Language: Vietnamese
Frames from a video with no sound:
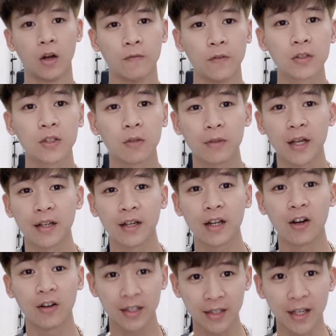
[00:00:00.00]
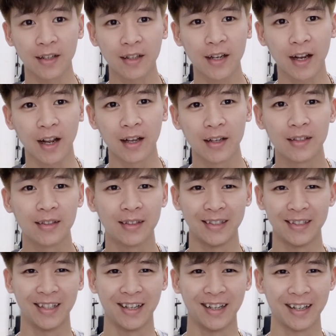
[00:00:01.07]
vuốt tóc nhanh để còn đi tiệc nữa nè
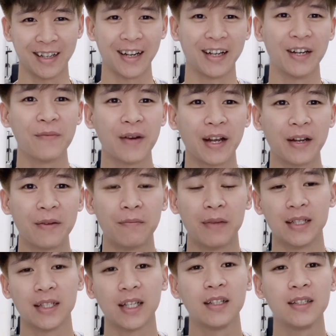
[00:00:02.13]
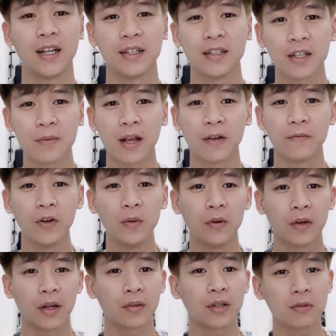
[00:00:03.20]
thì à, ngày hôm nay mình sẽ hướng dẫn cho các bạn vuốt một
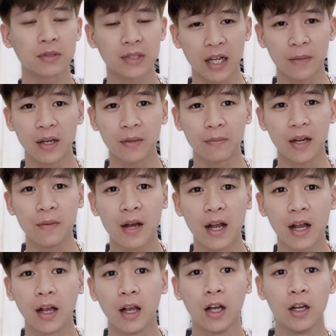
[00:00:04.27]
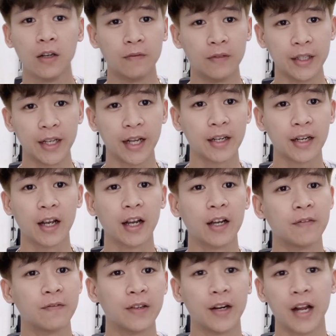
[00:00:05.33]
kiểu tóc size bắt 73 vừa nhanh nè
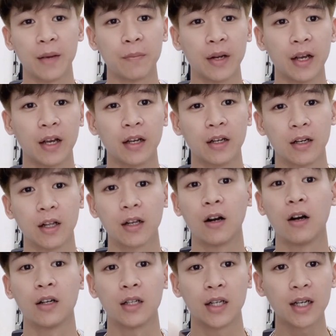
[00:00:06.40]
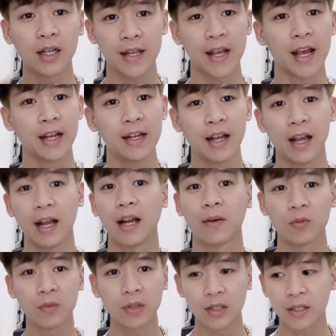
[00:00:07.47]
vừa đẹp nè lại còn rất là dễ ai làm
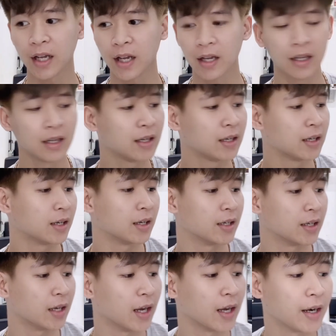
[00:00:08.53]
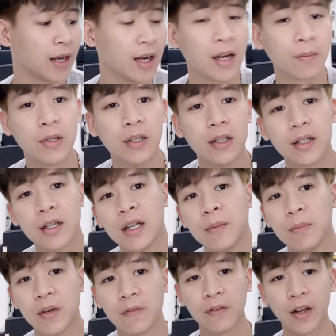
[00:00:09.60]
cũng được nha thì à, để làm được thì
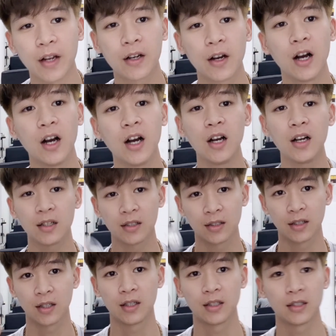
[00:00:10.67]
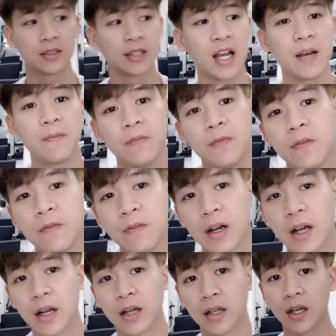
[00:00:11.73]
mình phải có sáp
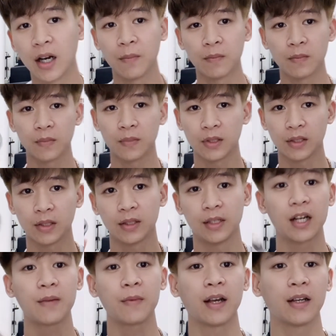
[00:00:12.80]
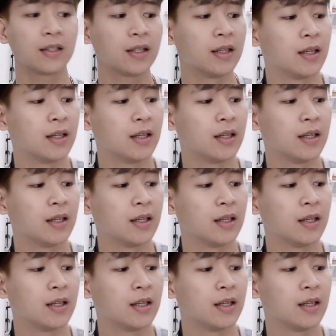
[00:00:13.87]
và gom nha các bạn